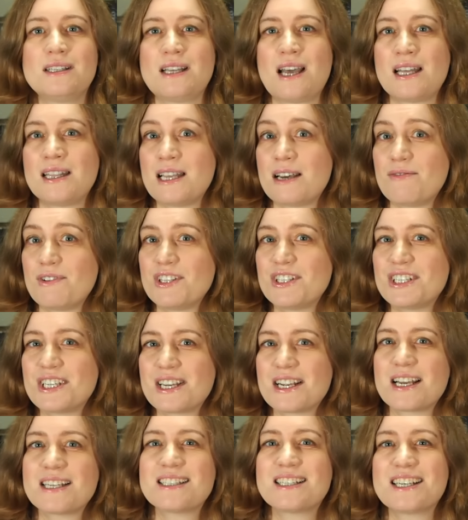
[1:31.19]
a nawet
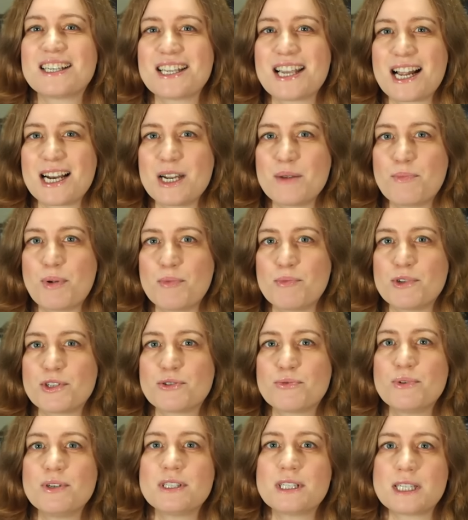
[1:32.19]
nieraz genialne
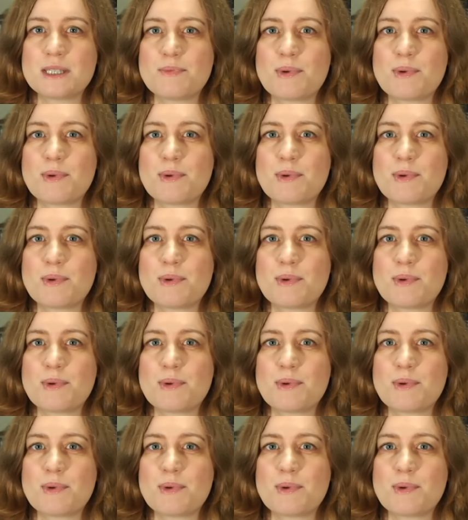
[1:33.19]
pomysły za